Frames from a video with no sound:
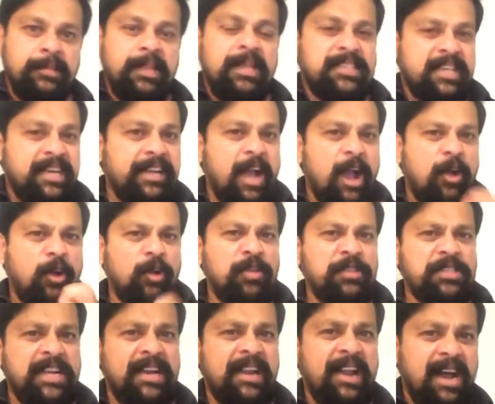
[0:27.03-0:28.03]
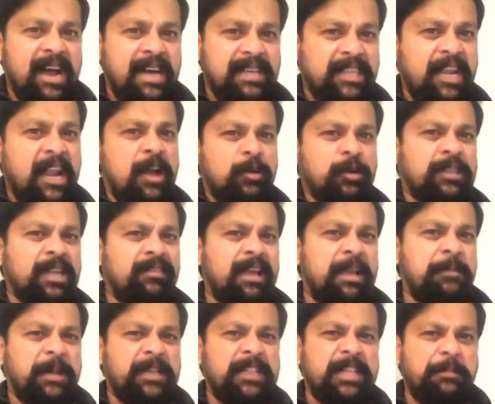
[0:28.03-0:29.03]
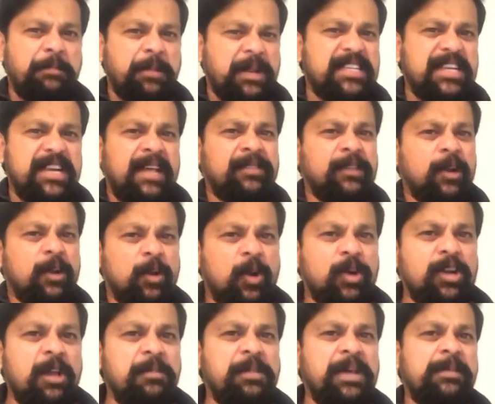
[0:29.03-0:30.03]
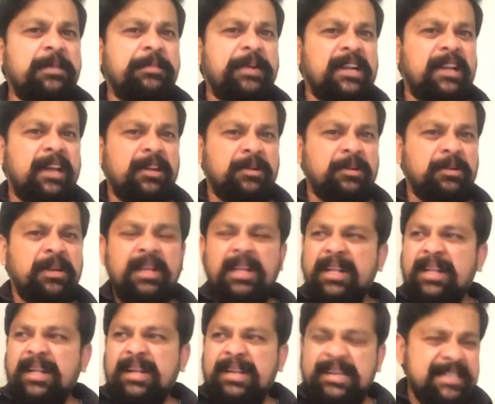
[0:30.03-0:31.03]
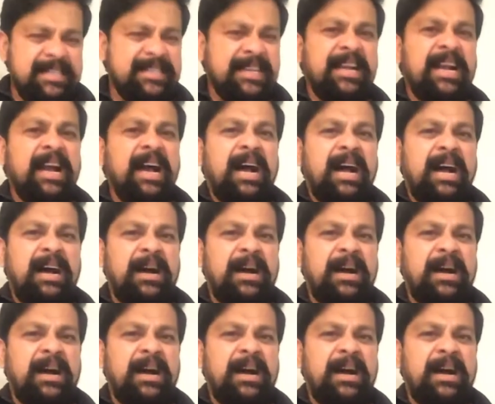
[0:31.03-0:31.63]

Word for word: శ్రీకాకుళం జిల్లా అతలాకుతలం అయిపోయింది ప్రజలందరూ రోడ్ల మీద పడ్డారు నిజంగా